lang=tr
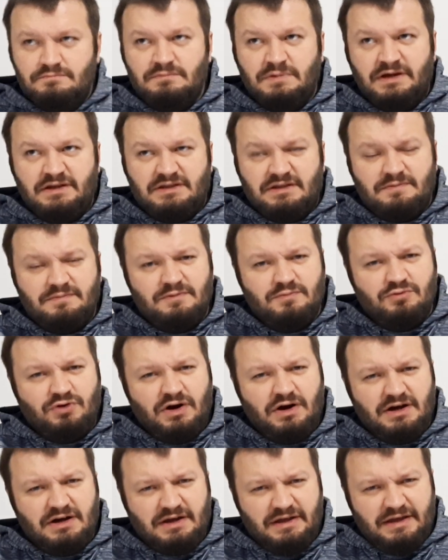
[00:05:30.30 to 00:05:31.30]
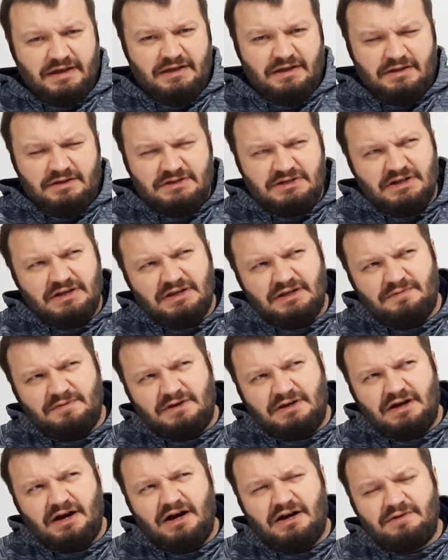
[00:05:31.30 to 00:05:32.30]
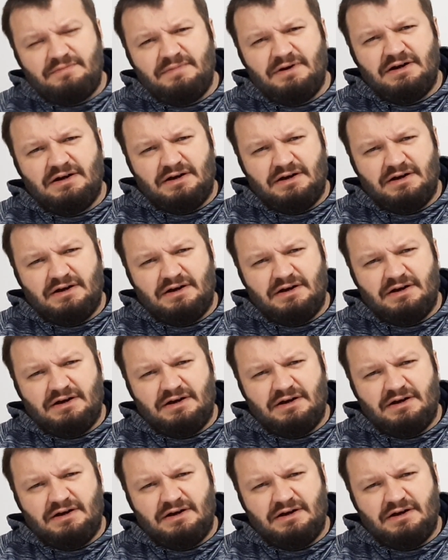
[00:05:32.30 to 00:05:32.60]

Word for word: Ha tabii bu e, e, şey gibi karma